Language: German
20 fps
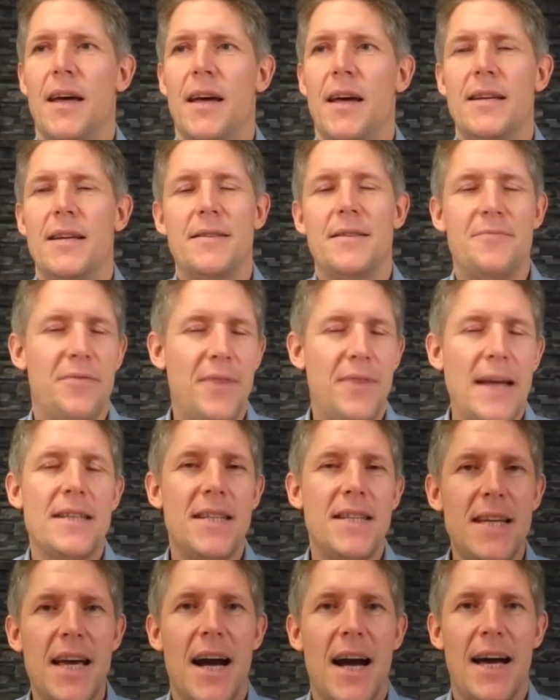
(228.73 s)
Wenn
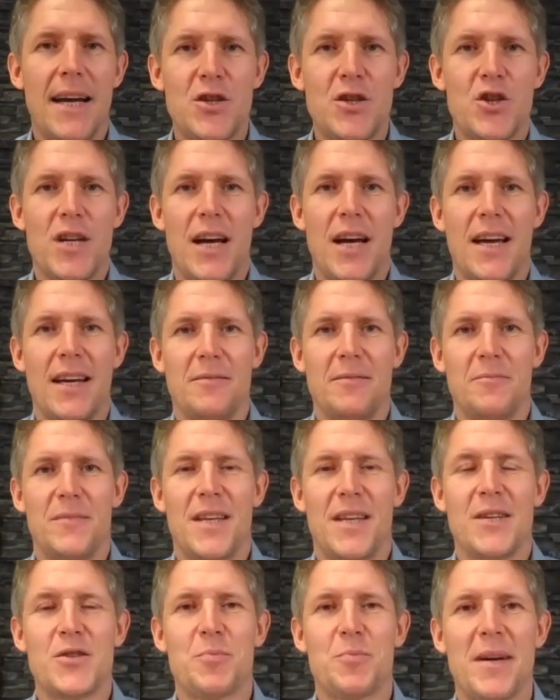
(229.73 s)
die einsteigen,
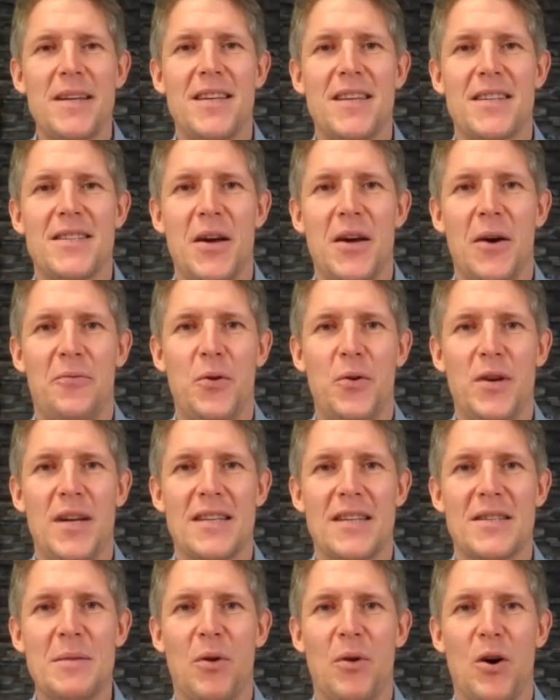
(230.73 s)
dann spricht das dafür,
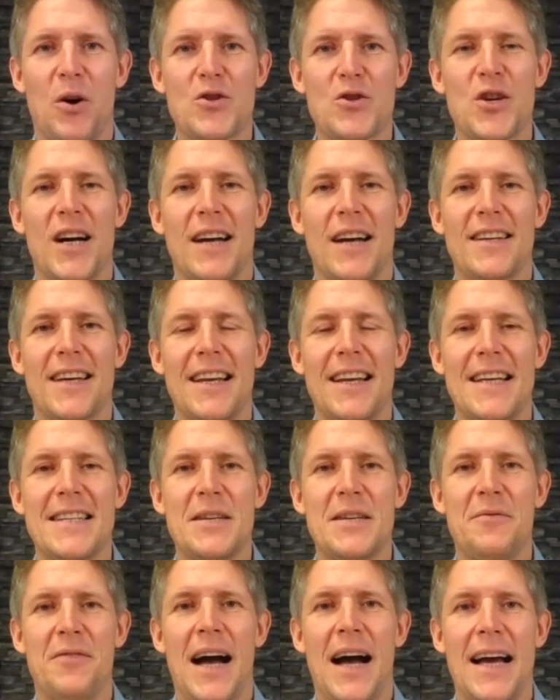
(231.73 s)
dass die Branche gerade
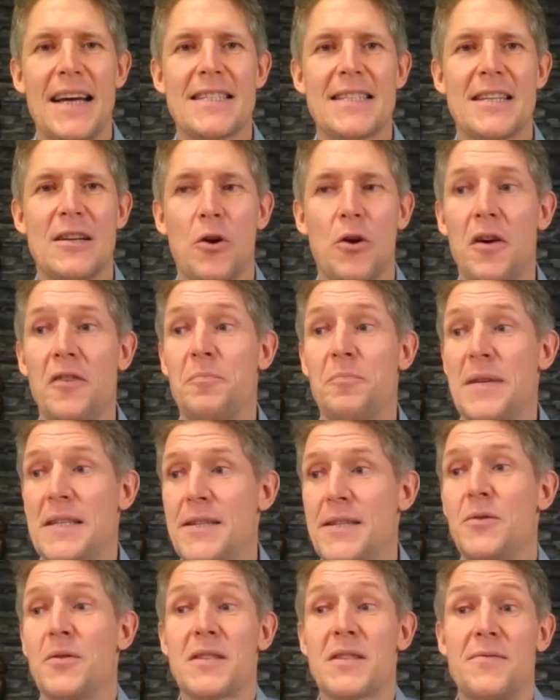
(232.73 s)
relativ heiß läuft,
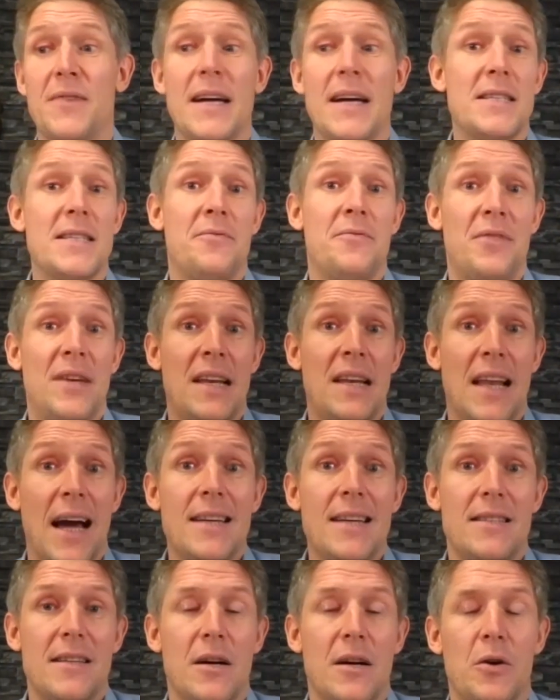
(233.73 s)
beziehungsweise
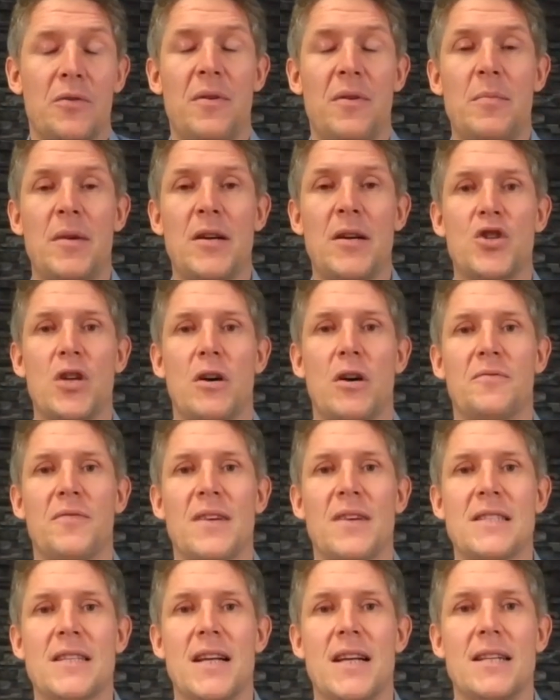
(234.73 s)
vielleicht auch, wenn man schaut,
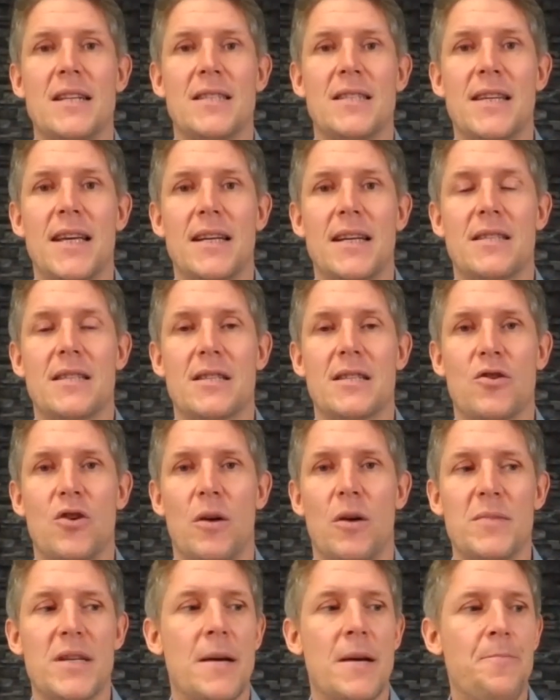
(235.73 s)
was als nächstes
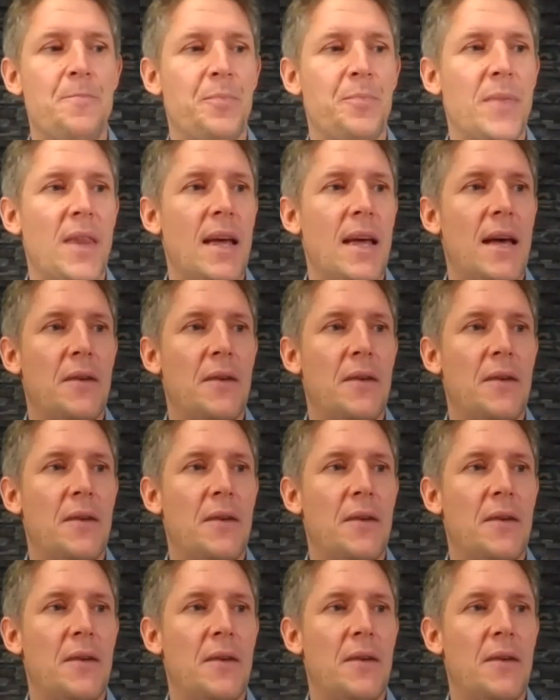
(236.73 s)
kommt,
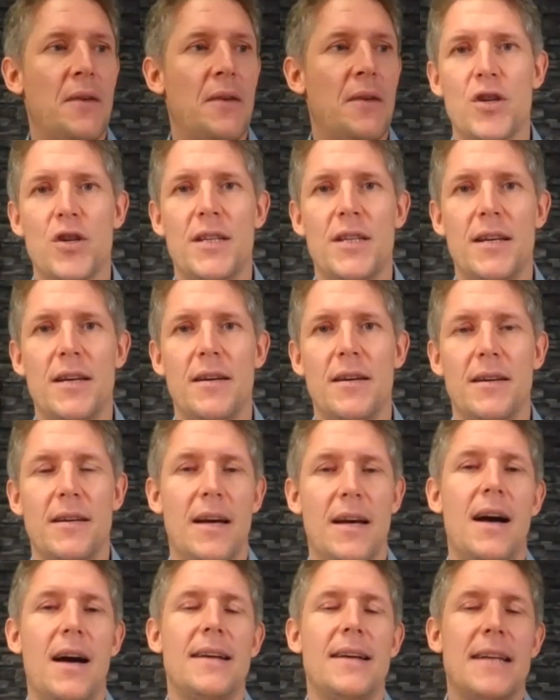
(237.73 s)
vielleicht die Branche, die
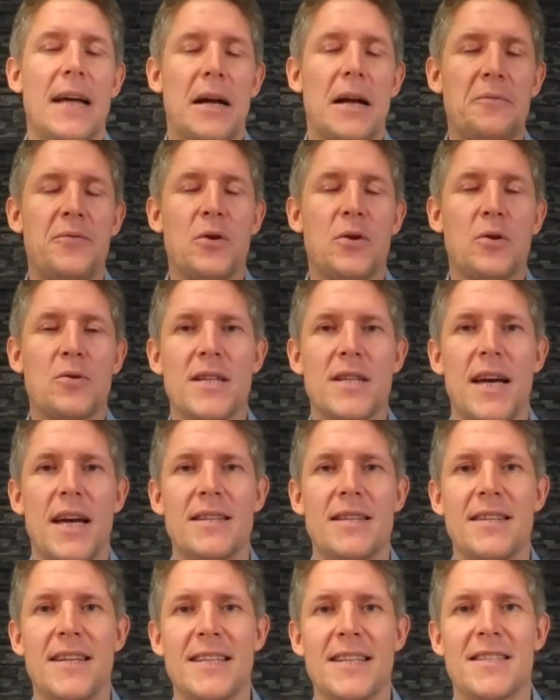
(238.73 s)
in
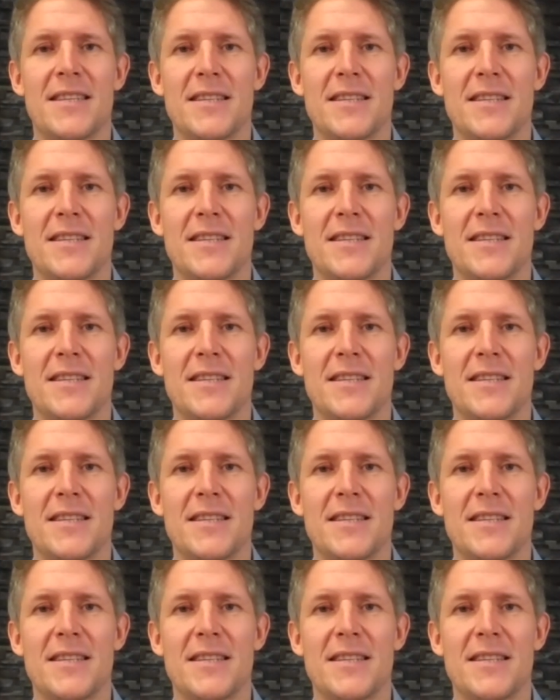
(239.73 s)
Anführungszeichen nächste